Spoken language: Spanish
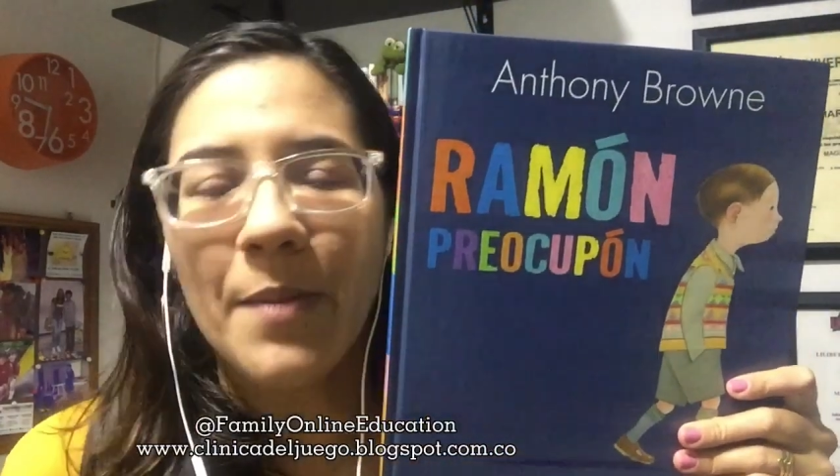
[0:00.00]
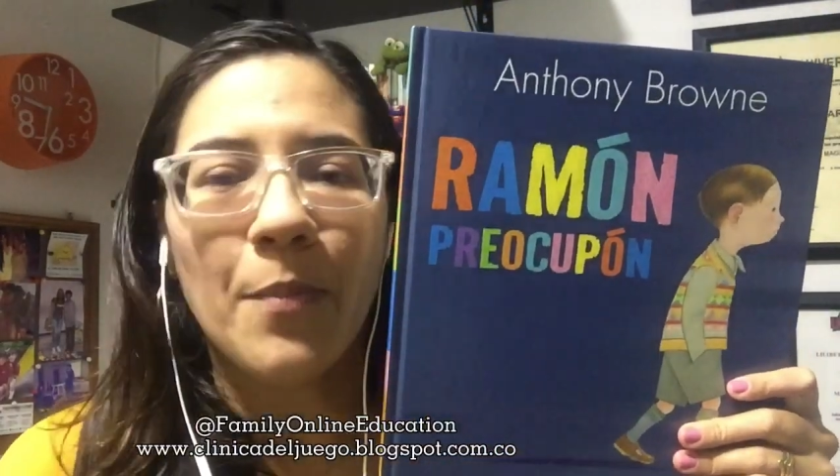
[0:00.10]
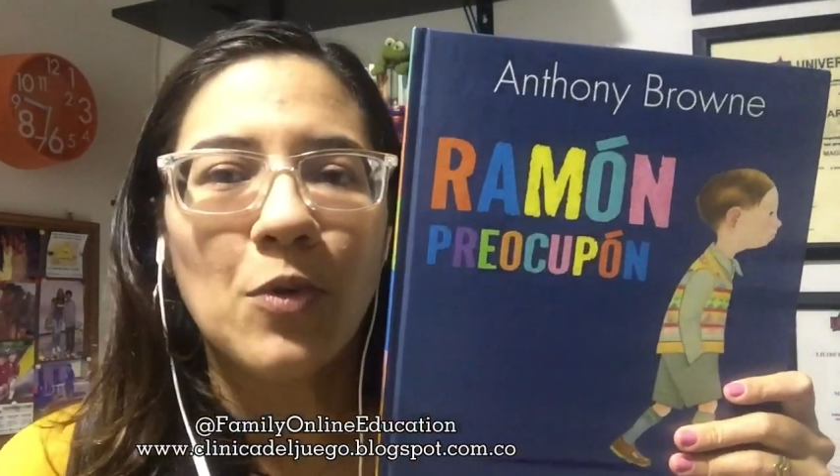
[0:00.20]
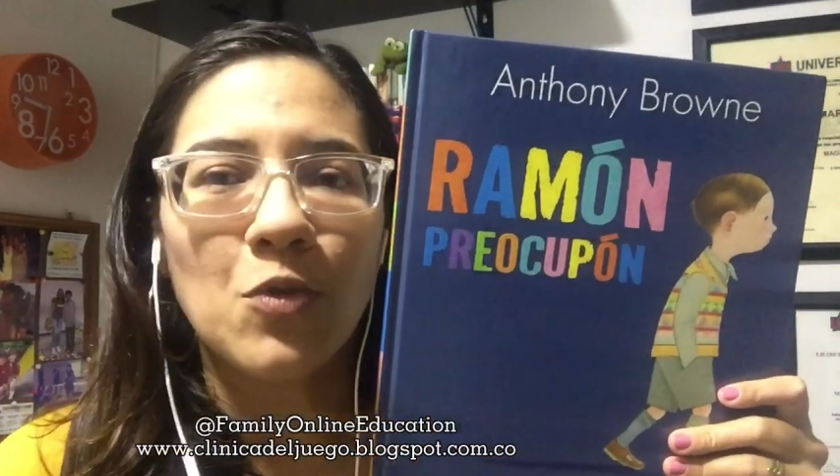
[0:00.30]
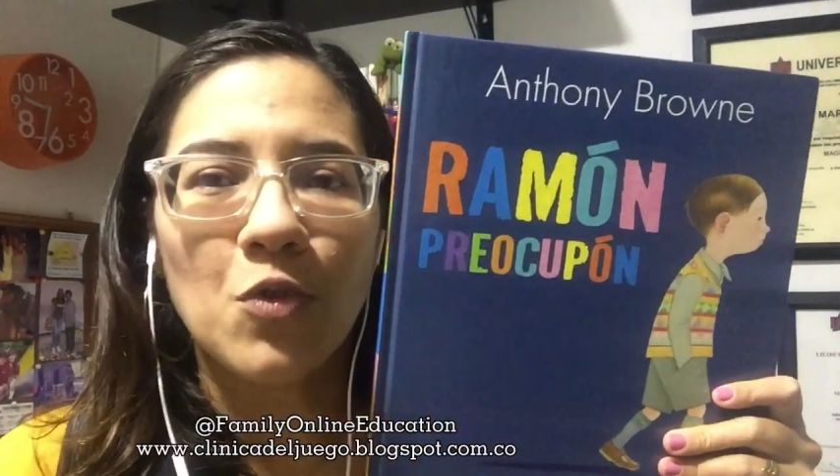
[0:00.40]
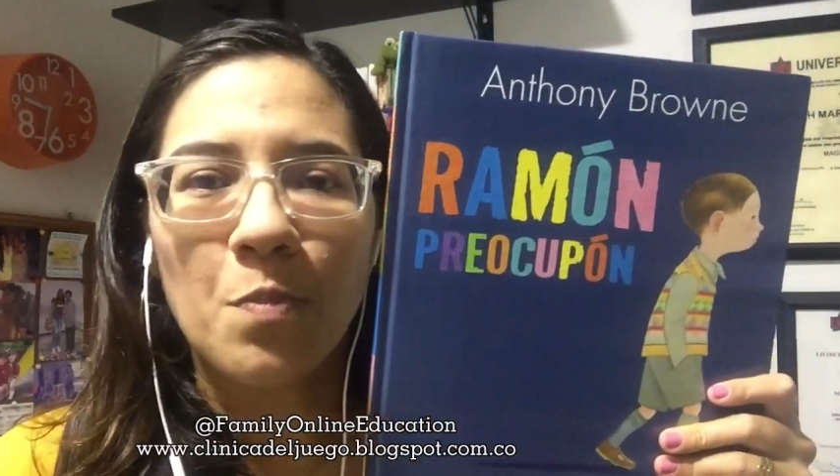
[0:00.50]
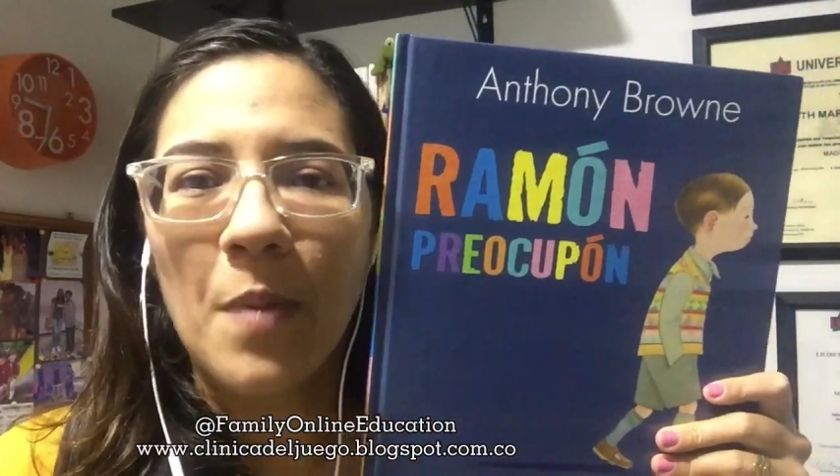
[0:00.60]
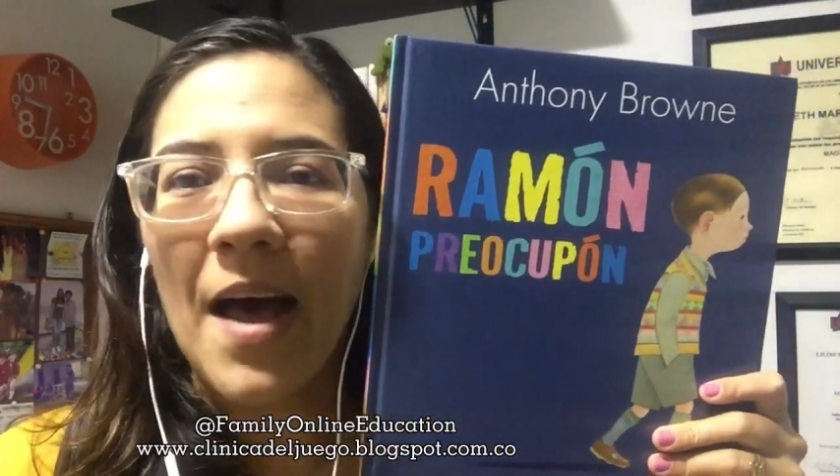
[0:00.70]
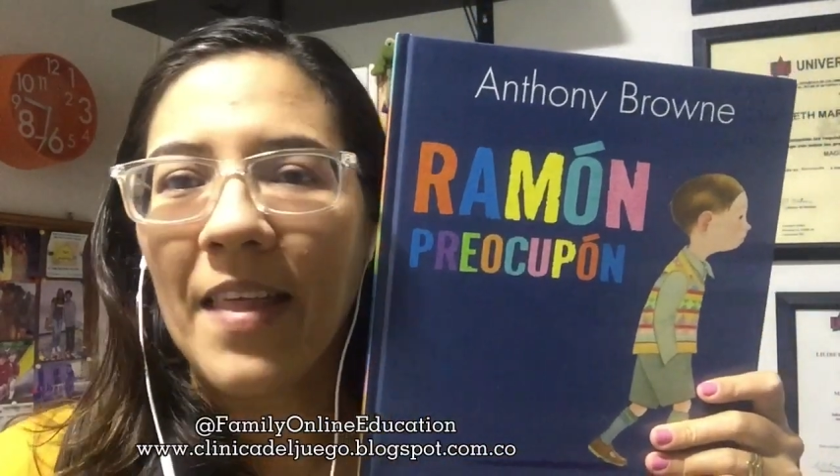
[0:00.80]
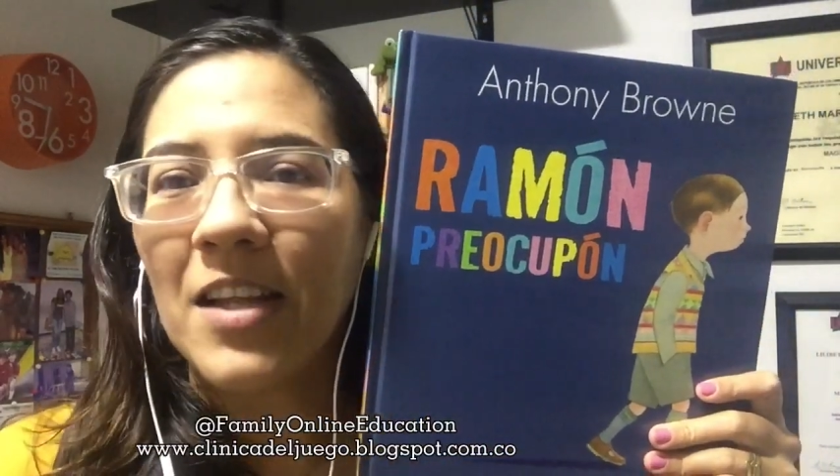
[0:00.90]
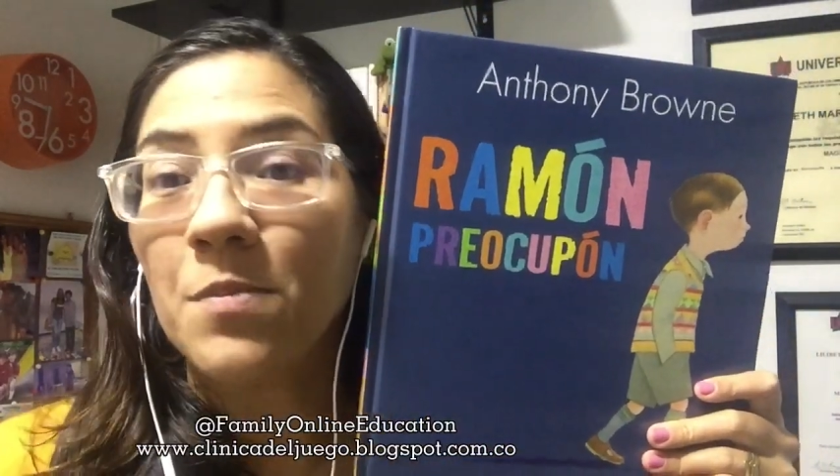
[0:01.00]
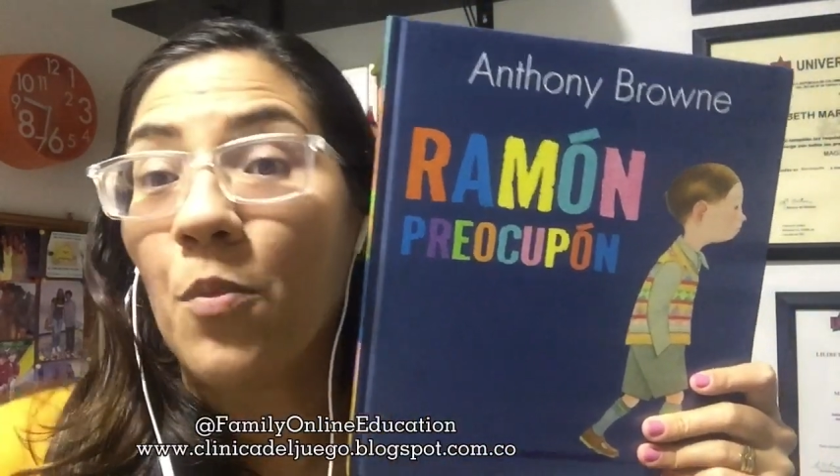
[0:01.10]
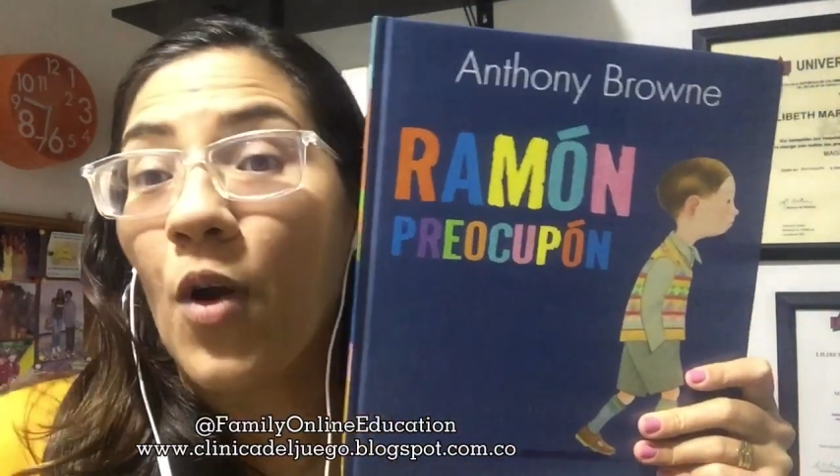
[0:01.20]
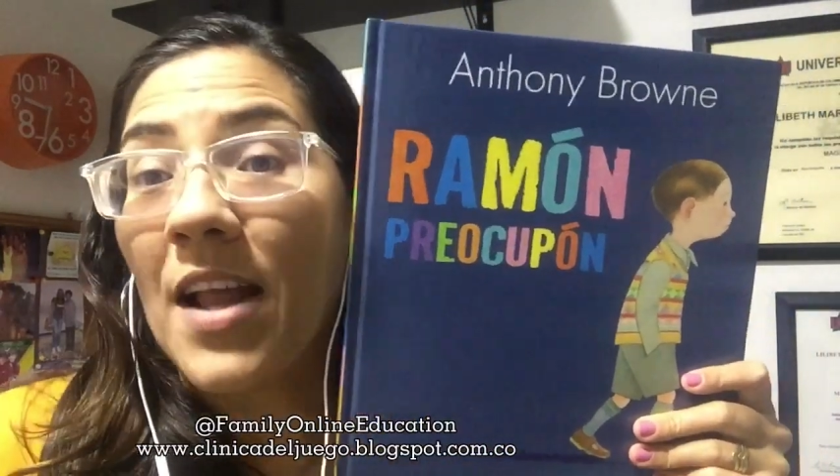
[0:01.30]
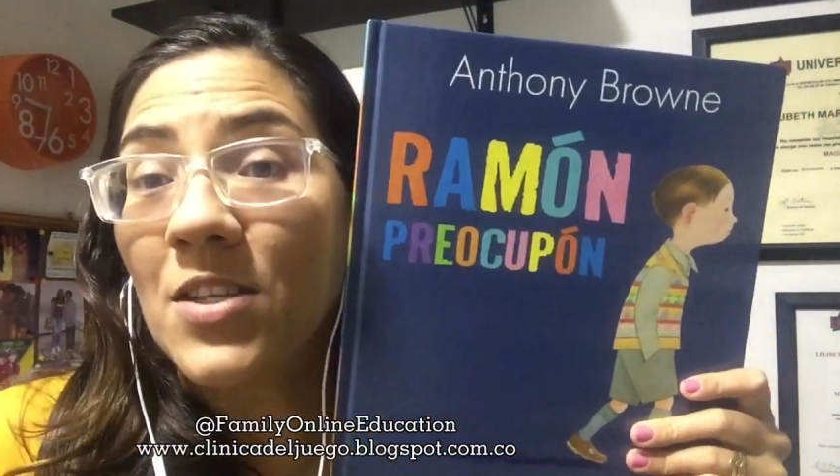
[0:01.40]
por sus padres,
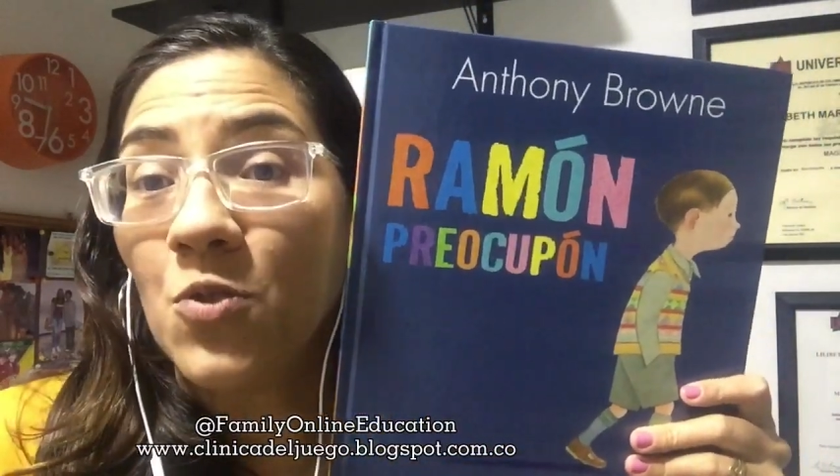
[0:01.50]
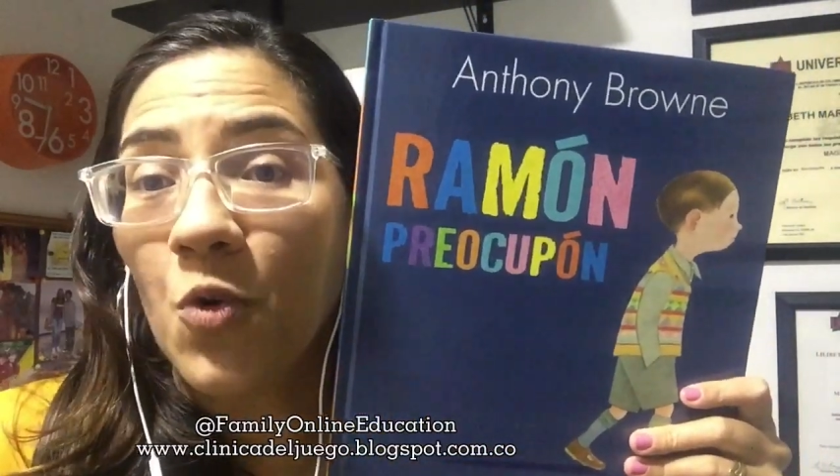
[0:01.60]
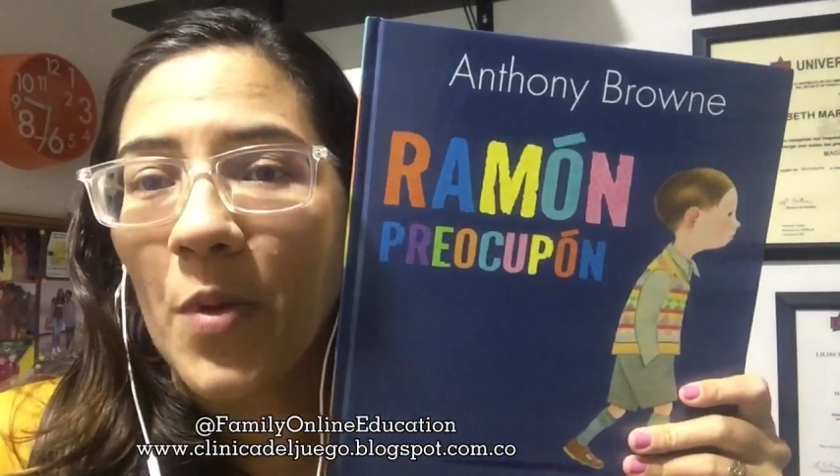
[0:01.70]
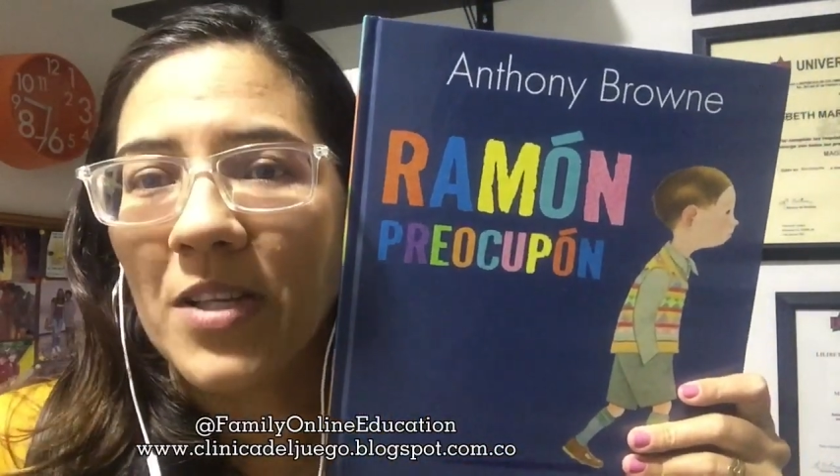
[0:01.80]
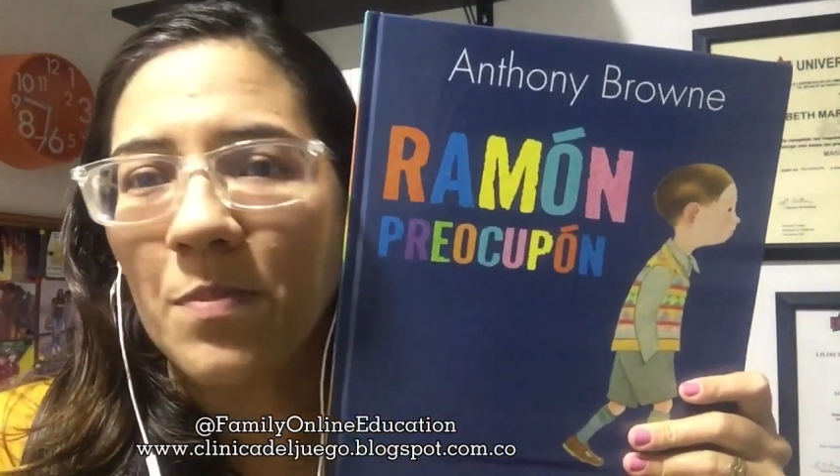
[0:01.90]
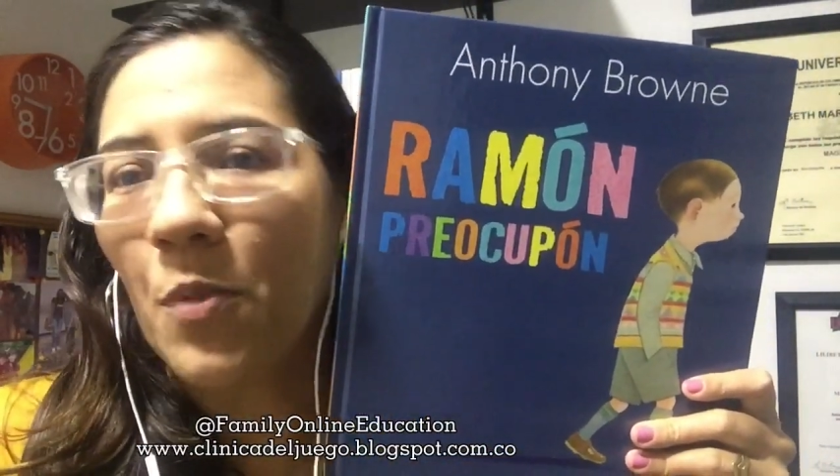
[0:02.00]
por las nubes,